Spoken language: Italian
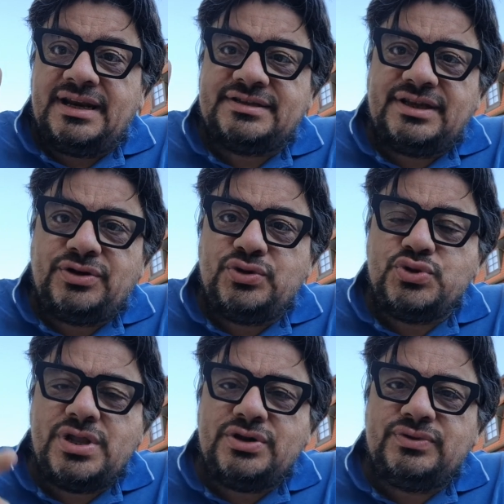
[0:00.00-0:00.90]
E la
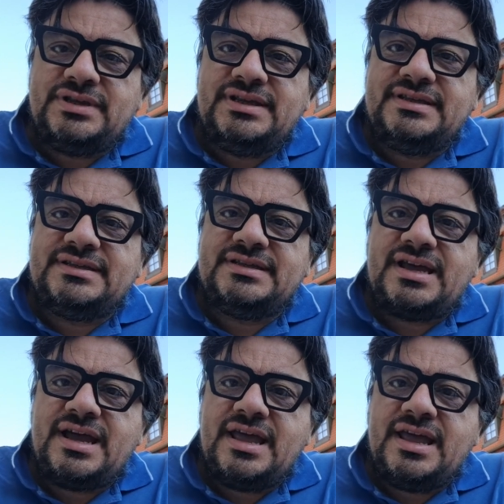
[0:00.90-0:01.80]
seconda
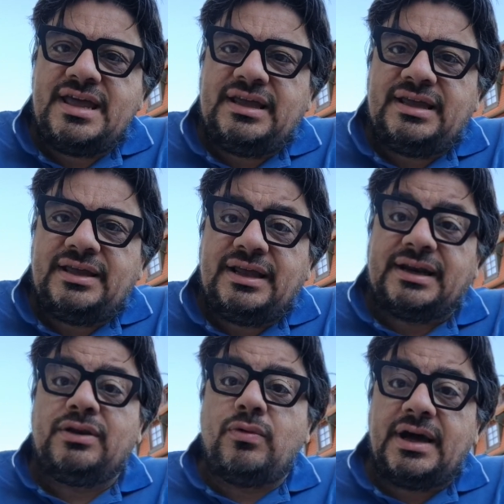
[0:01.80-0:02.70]
notizia è,
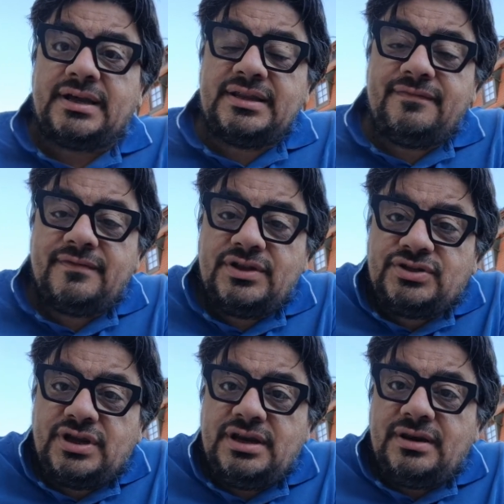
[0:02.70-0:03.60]
riguarda
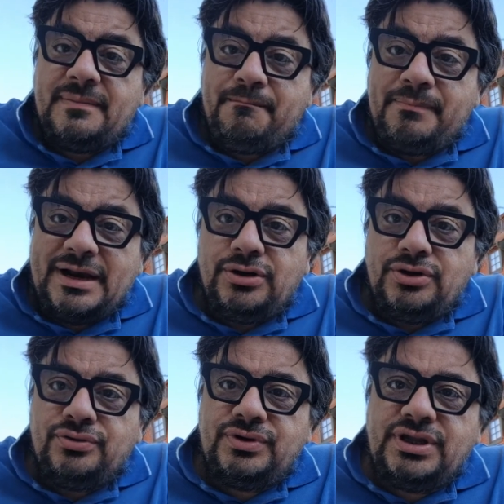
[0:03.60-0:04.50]
invece il
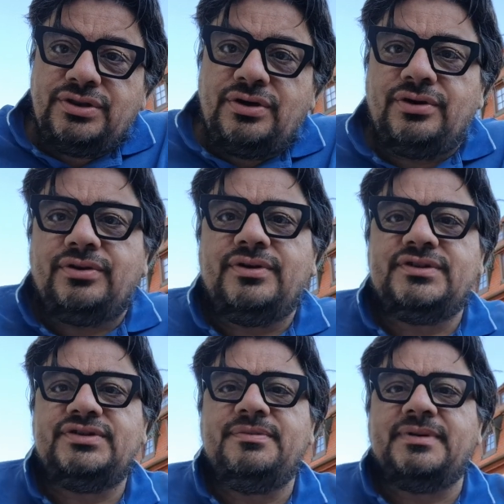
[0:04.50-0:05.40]
pallone d'oro.
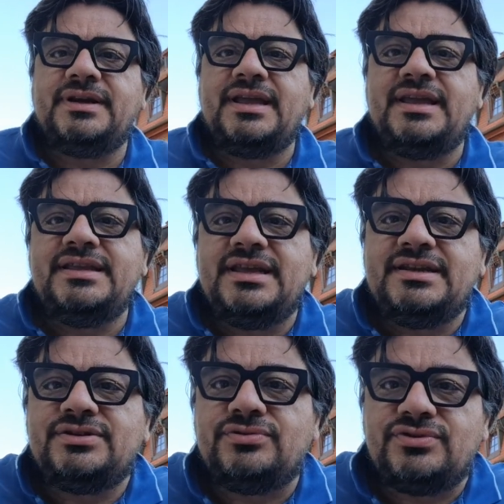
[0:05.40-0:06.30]
Eh sì, perché
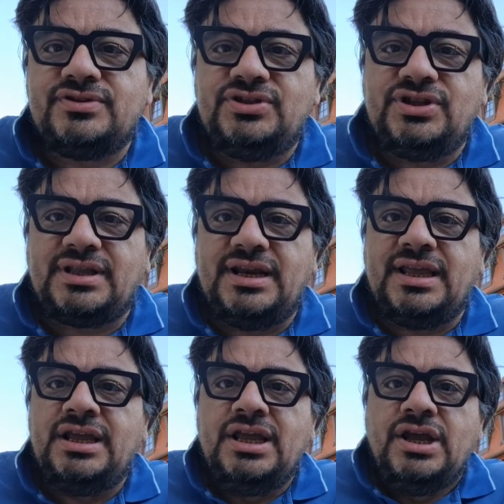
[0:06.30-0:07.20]
ieri sono uscite
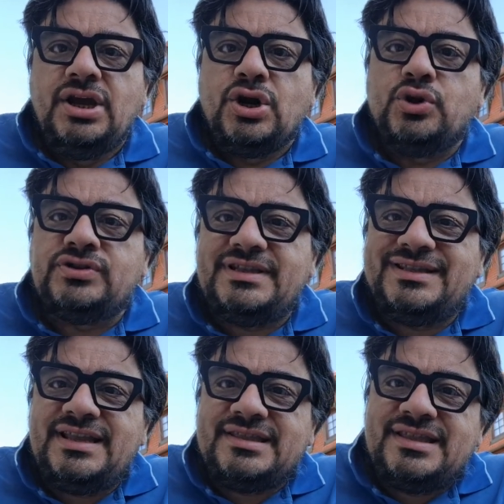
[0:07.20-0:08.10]
le
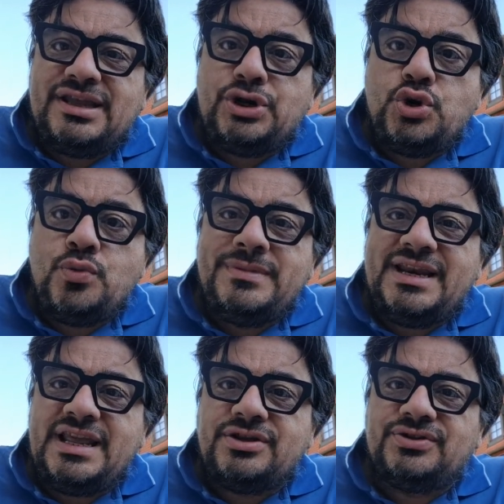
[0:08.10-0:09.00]
cosiddette
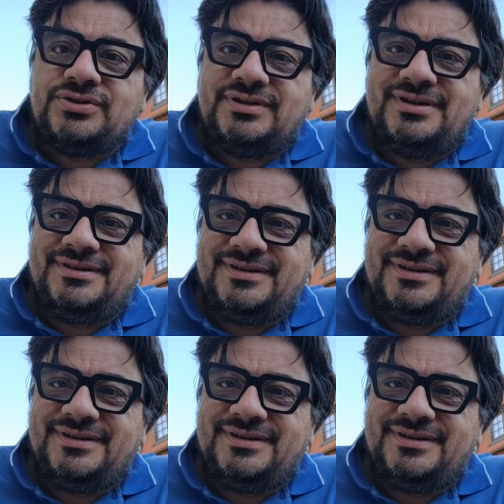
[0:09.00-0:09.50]
nomination.